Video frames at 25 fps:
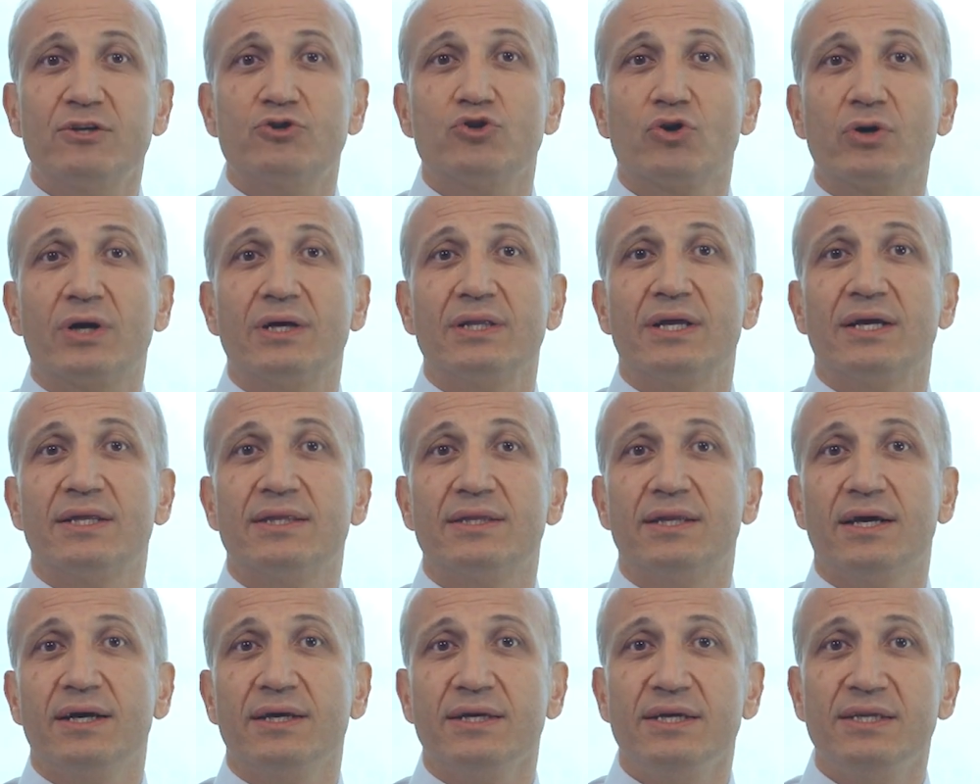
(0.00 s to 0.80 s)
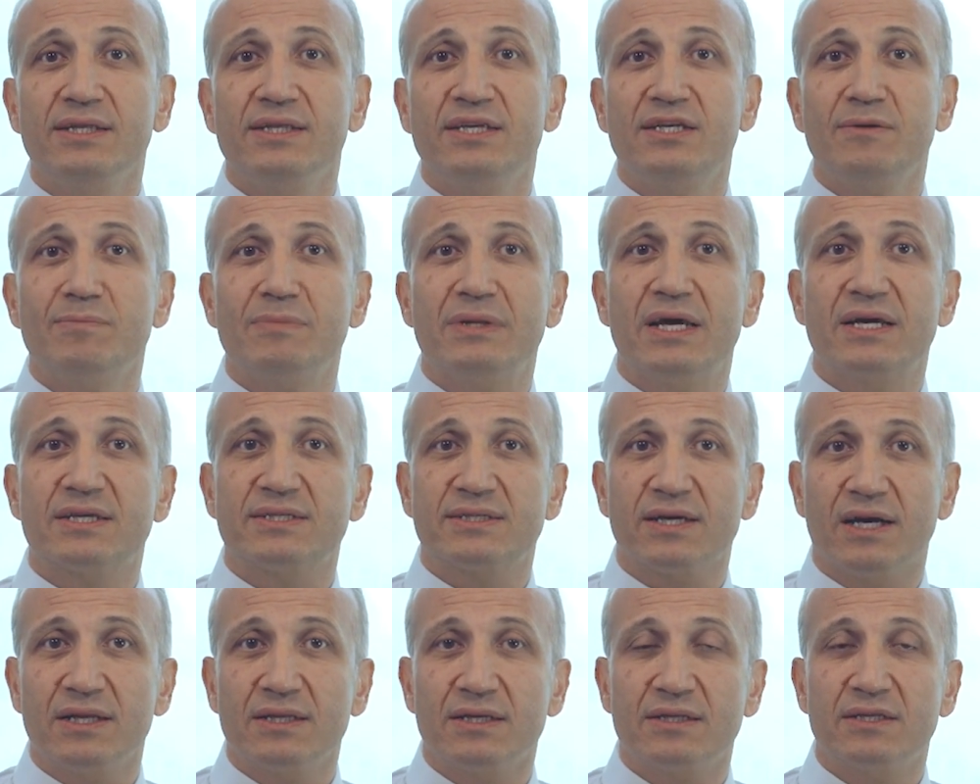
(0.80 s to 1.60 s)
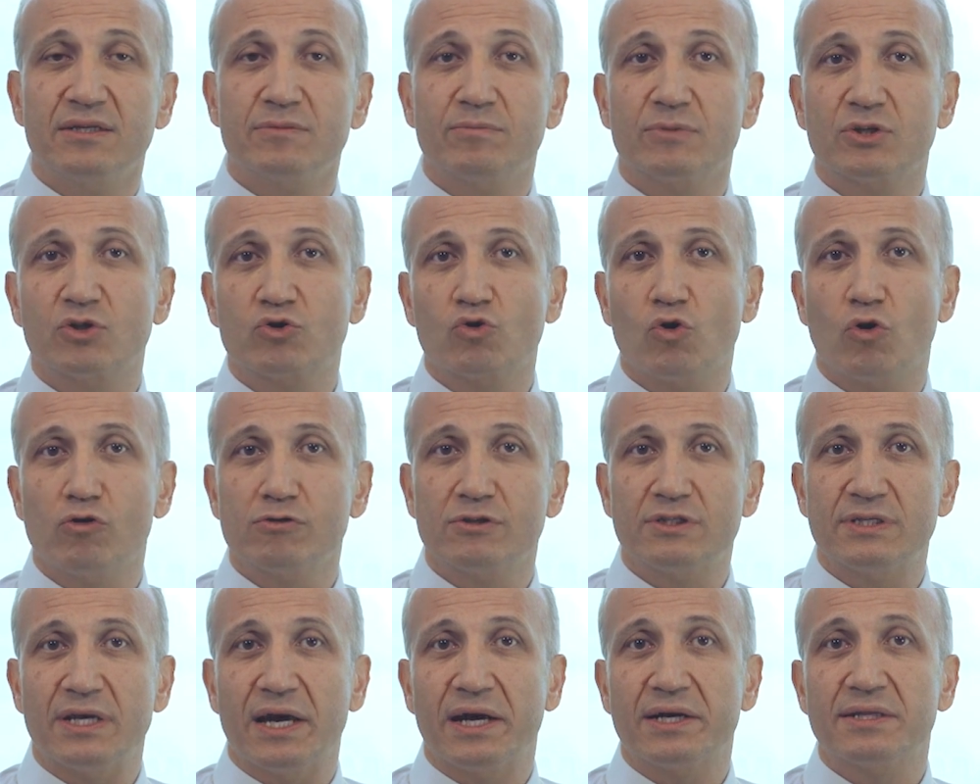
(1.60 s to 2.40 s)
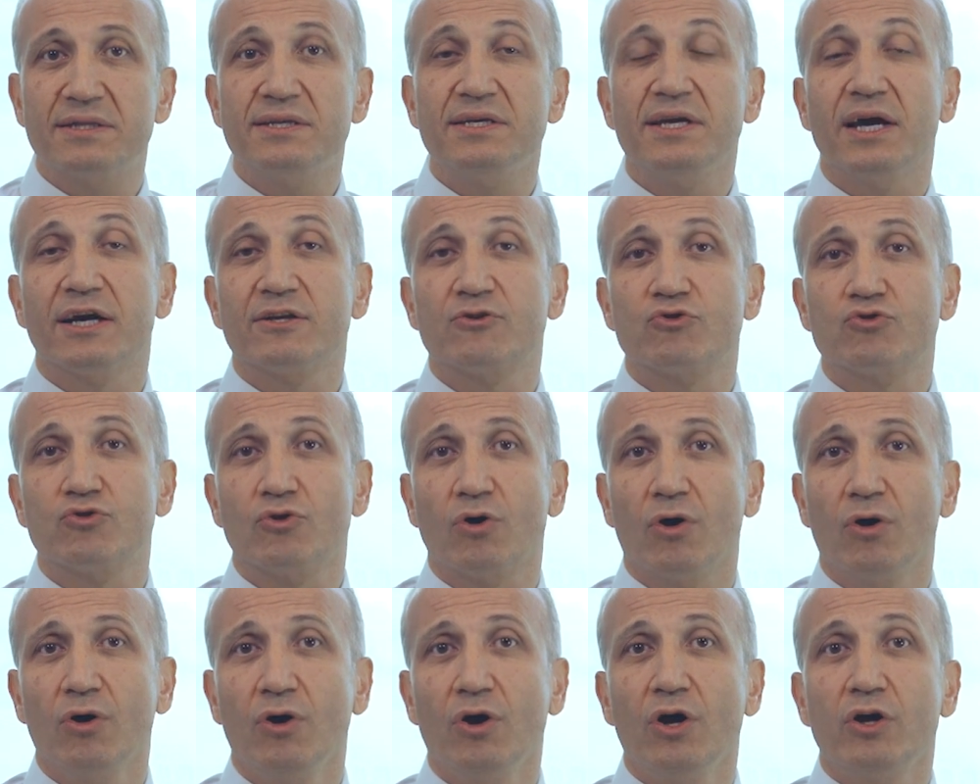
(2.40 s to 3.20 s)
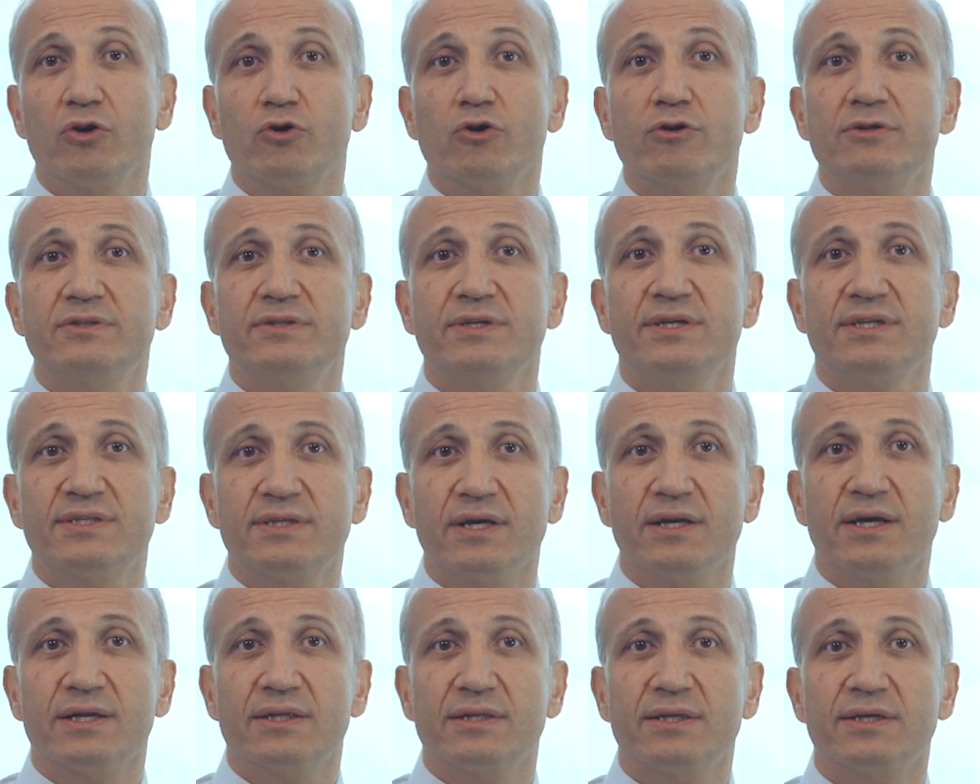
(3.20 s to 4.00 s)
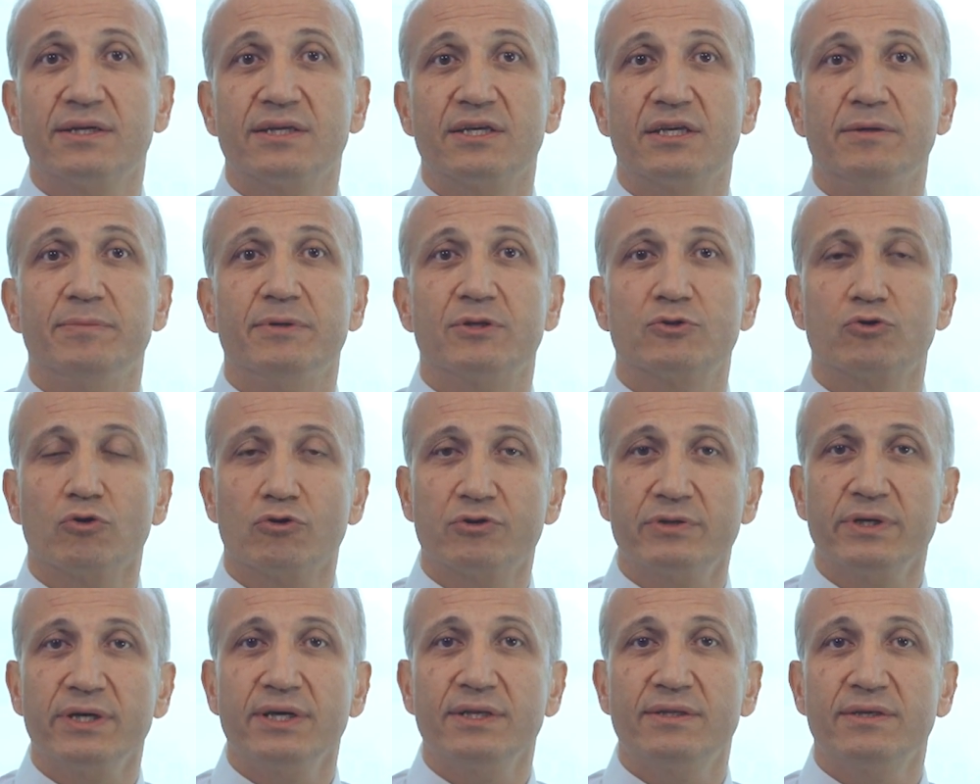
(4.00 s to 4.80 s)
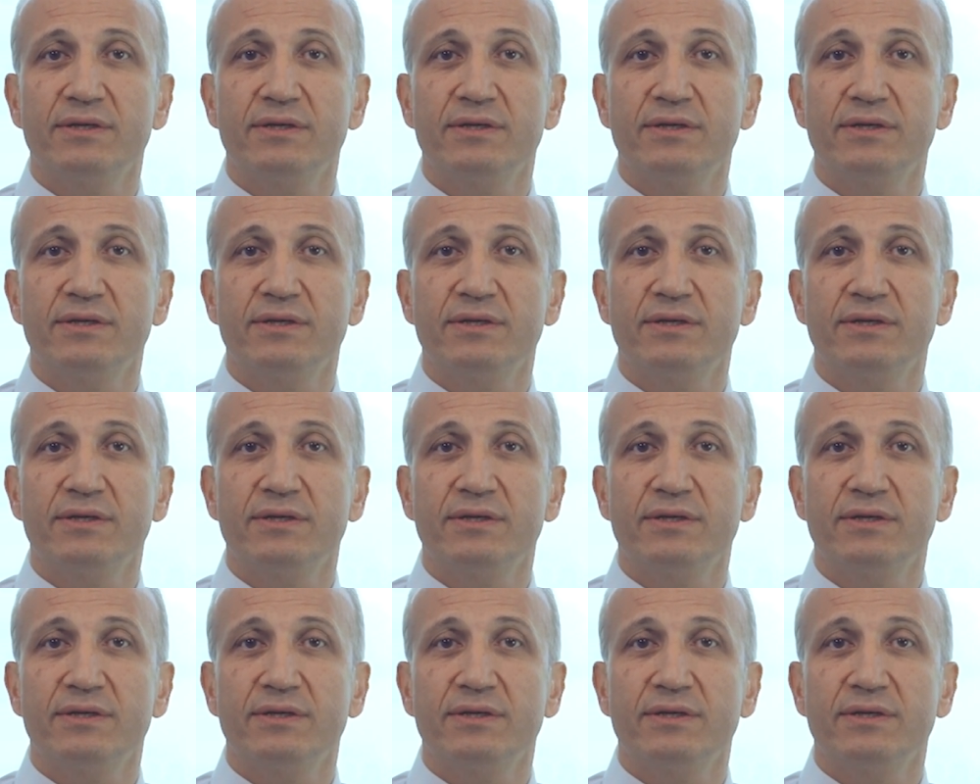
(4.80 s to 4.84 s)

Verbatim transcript: pek çok alanda indirimler sağladığımız konser, tiyatro, gösteri sanatları gibi sosyal